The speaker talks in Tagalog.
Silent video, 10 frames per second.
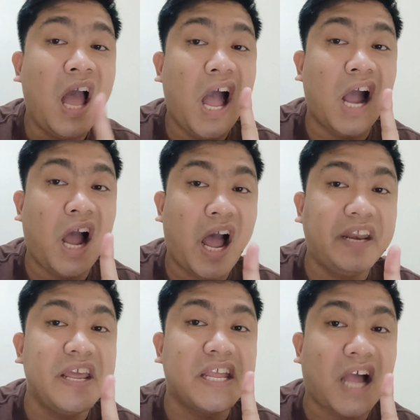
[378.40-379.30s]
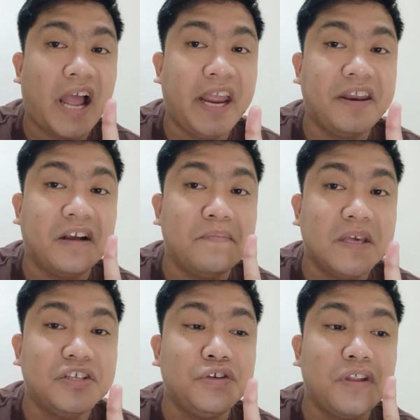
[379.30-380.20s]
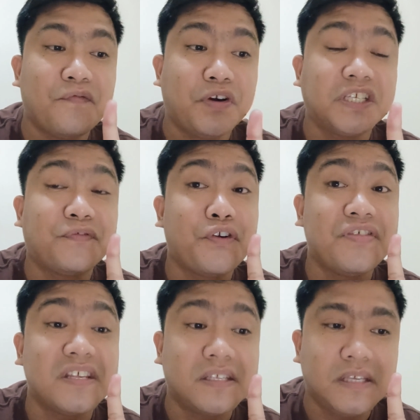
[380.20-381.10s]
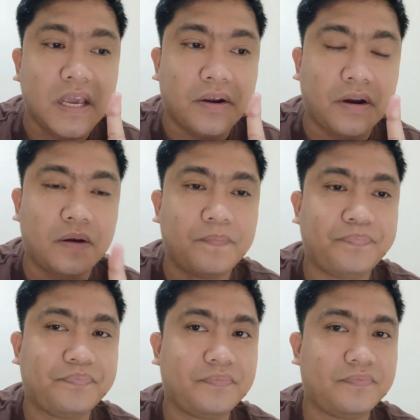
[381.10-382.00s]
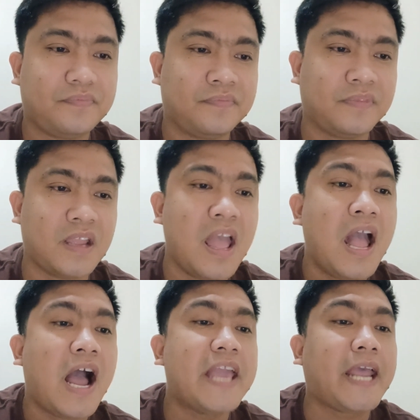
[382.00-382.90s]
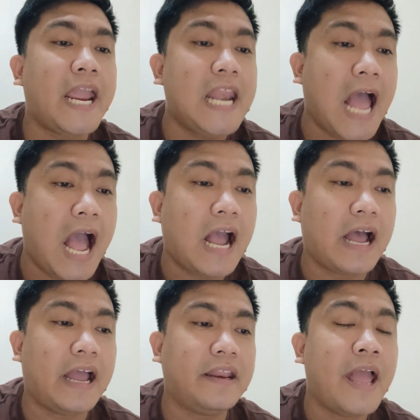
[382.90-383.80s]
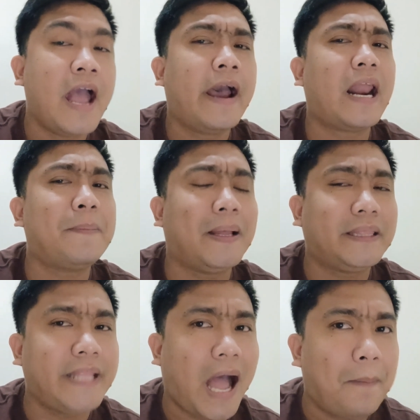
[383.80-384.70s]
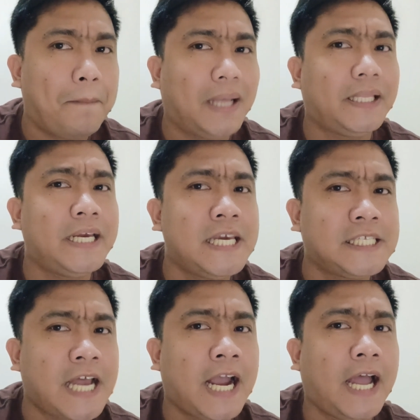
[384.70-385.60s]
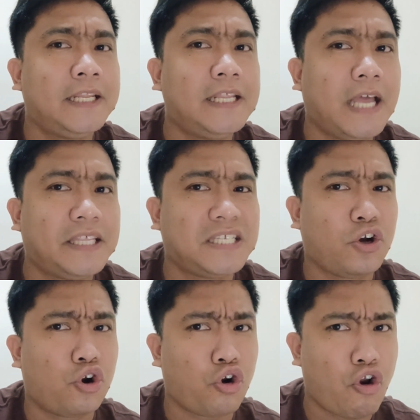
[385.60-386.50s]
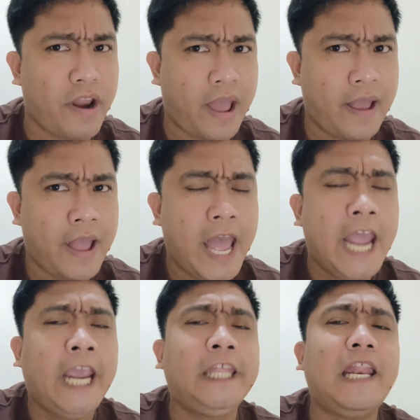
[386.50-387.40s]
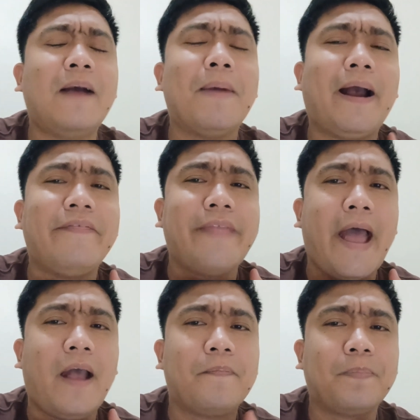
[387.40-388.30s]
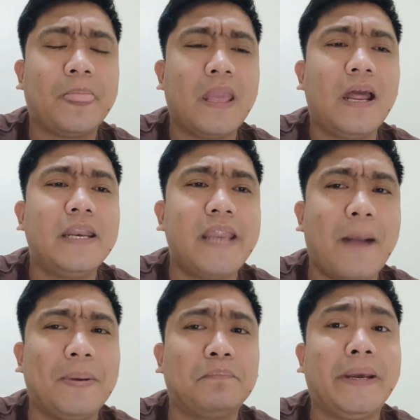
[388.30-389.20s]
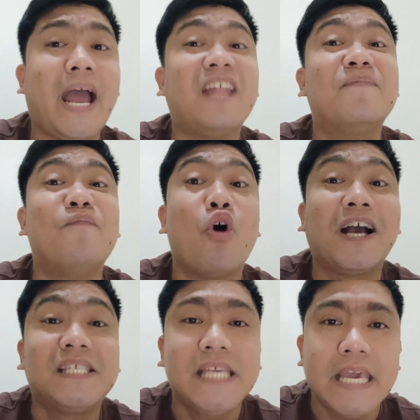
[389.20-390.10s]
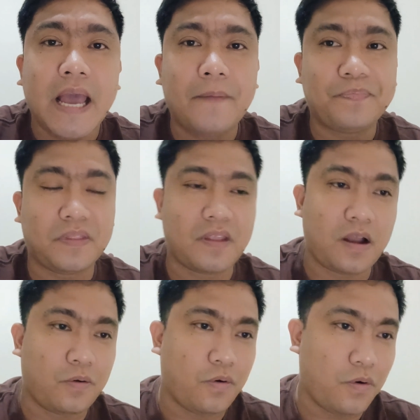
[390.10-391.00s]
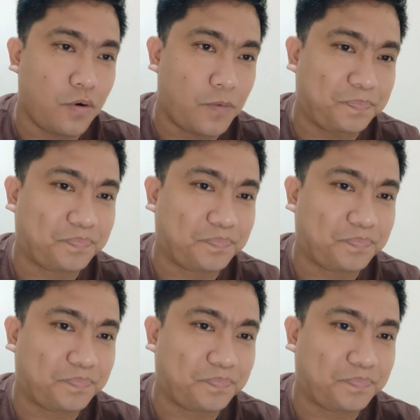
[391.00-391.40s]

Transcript: ang adhikain ng Miss Universe for this year mm. ay kailangan karapat dapat ang isang kandidata sa corona. Hindi lang maganda, dapat may advocacy. Nako.